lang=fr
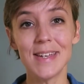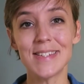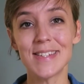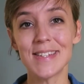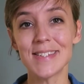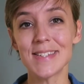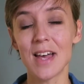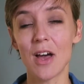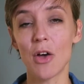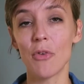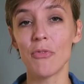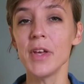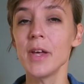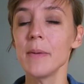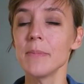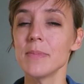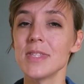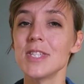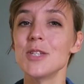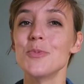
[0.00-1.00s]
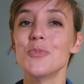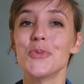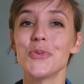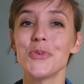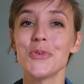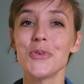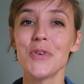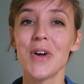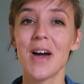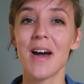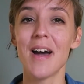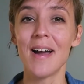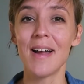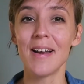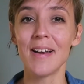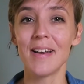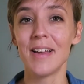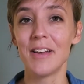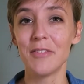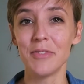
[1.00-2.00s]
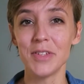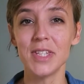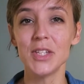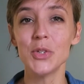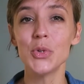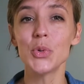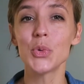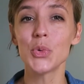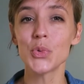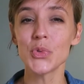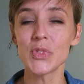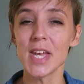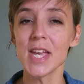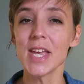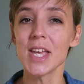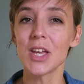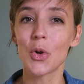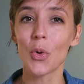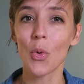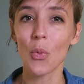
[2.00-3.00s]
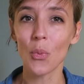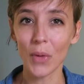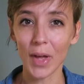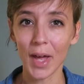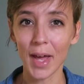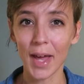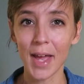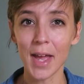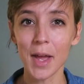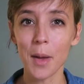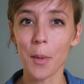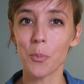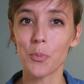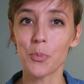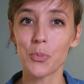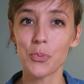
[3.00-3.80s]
et ça, ça revient un petit peu à la vidéo conseil concret